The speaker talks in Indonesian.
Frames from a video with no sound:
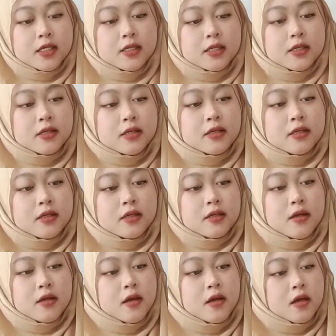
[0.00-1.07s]
apa nih
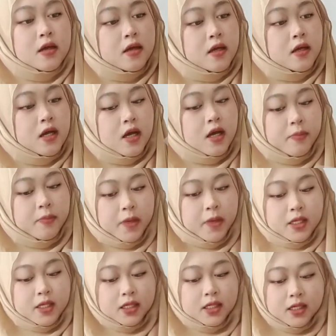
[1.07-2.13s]

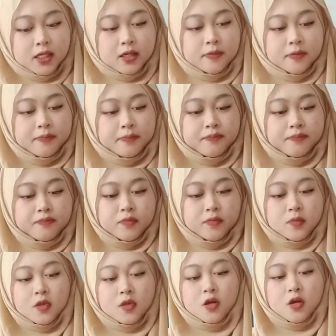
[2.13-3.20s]
oh dia punya
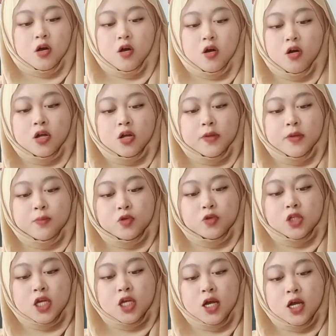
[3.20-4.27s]

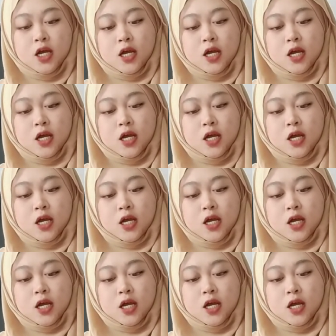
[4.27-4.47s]
apa